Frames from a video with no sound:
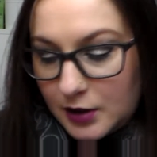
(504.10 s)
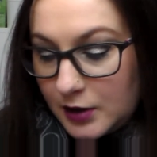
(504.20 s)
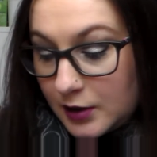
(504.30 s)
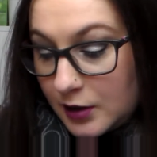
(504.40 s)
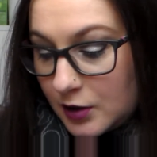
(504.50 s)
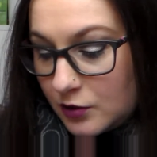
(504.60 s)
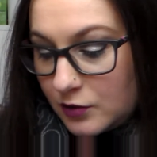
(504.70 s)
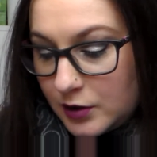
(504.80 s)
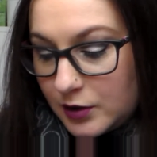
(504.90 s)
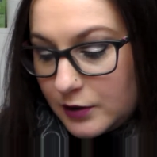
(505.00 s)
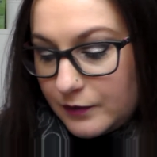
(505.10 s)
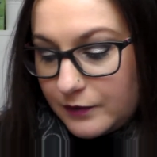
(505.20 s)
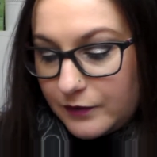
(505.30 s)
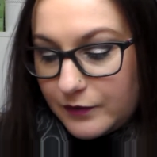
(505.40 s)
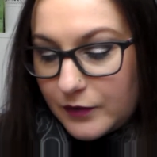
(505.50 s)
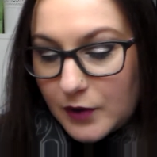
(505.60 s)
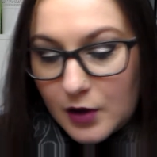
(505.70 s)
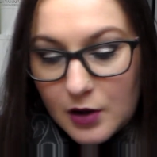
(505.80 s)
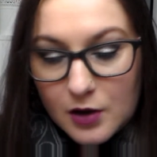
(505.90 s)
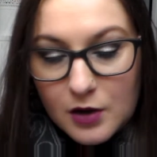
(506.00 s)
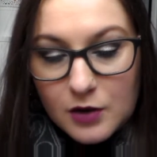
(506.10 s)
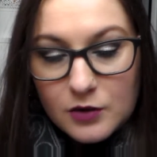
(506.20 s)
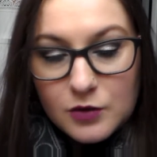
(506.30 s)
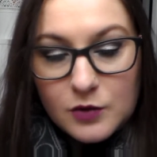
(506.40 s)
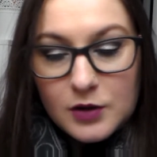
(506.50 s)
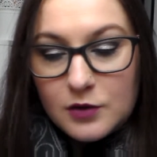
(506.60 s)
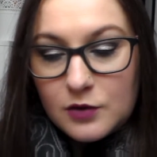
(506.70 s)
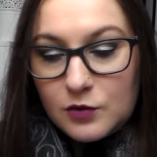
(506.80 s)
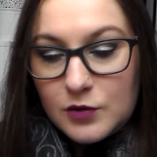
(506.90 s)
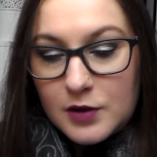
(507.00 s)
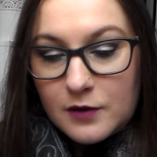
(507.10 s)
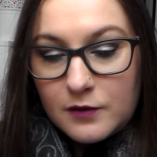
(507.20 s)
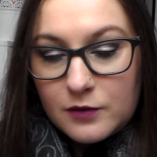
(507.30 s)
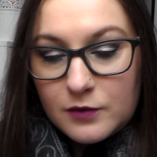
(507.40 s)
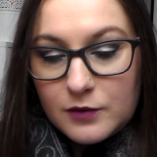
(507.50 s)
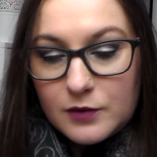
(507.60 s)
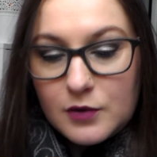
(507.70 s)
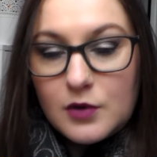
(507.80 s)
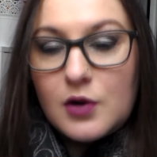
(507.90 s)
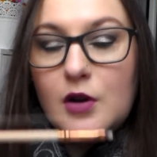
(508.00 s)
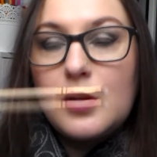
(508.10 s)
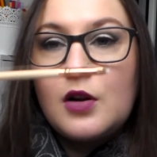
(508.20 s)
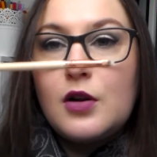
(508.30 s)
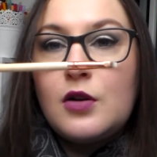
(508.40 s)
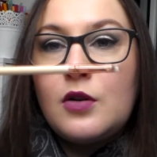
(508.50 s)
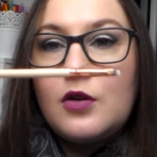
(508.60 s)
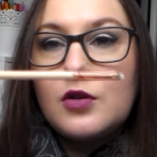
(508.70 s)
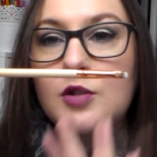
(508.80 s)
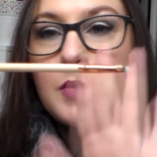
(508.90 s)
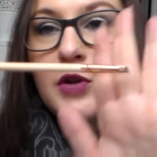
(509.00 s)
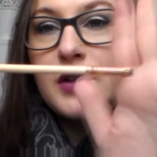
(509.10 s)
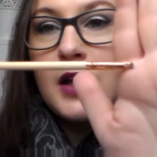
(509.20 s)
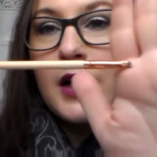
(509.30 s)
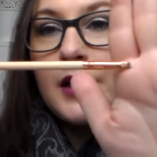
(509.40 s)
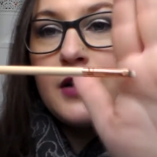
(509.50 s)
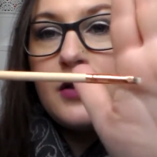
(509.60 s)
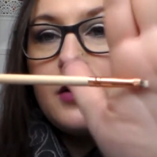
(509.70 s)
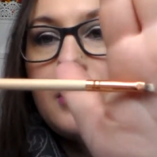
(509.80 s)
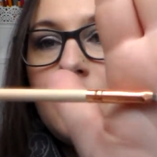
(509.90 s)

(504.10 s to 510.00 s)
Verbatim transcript: Il est très joli. Ensuite, nous avons le Spotliner